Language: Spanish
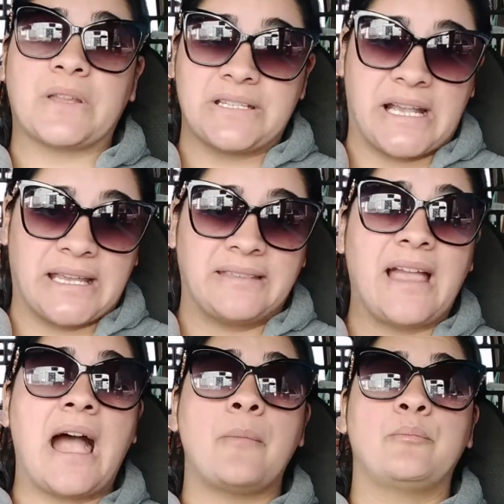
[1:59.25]
ya que
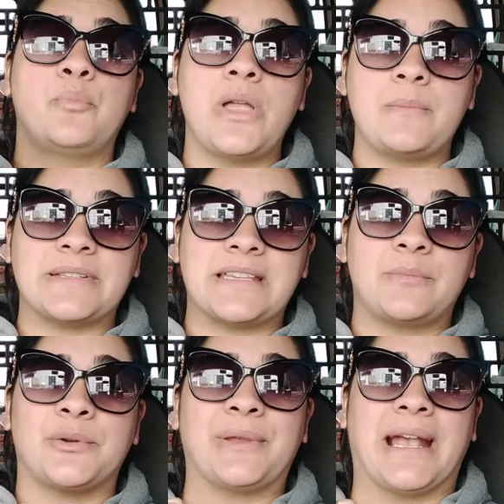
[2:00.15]
está, pueden pasar
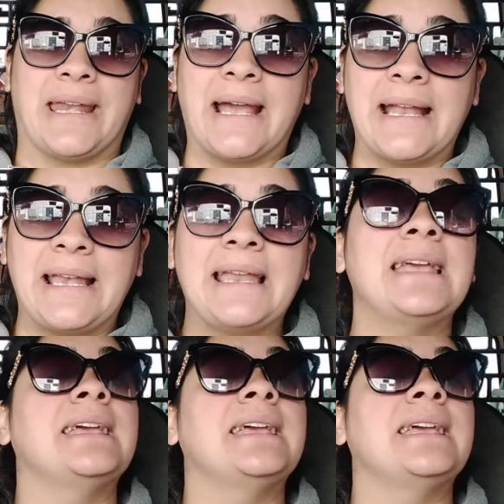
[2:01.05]
por mi canal,